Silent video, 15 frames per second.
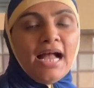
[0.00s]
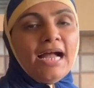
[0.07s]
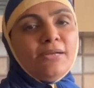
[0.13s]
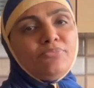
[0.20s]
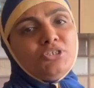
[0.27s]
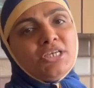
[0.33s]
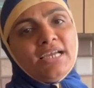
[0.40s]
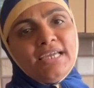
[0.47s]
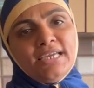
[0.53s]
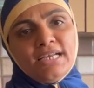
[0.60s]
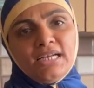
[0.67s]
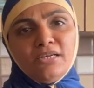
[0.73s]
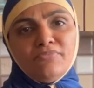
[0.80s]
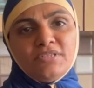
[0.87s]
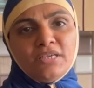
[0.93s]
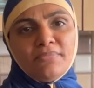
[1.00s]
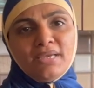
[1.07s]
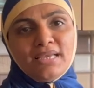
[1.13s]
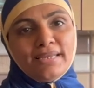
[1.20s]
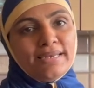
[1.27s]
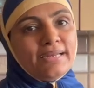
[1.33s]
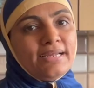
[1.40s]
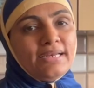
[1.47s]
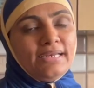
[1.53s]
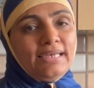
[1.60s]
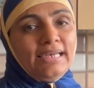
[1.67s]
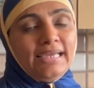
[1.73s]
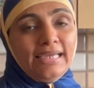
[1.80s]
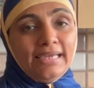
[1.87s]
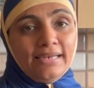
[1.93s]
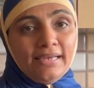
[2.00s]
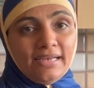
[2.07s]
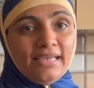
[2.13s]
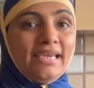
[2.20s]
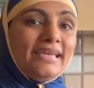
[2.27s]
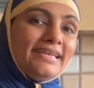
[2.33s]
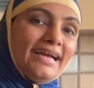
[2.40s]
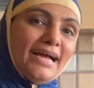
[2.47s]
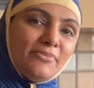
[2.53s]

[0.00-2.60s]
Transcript: आप चाहे कम समय के लिए रखें या